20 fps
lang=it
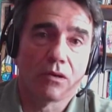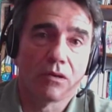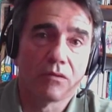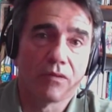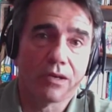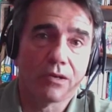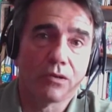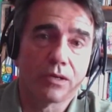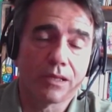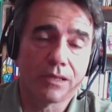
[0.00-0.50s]
il
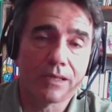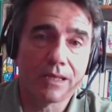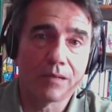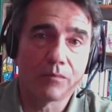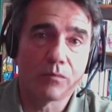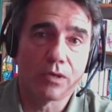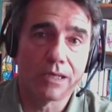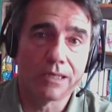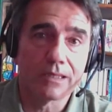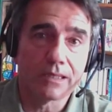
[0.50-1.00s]
valore della
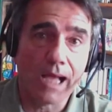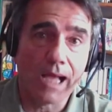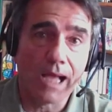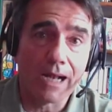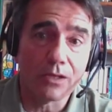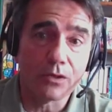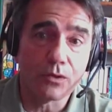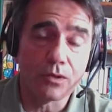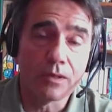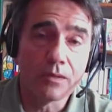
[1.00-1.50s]
moneta
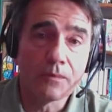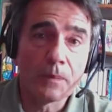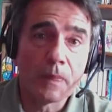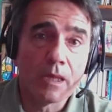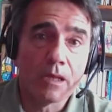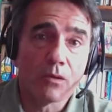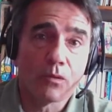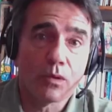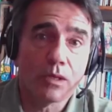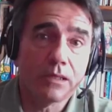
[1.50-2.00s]
alto
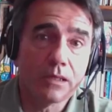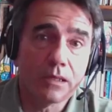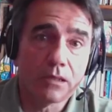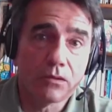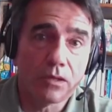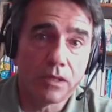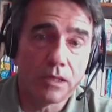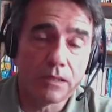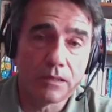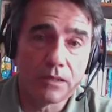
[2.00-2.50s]
quindi noi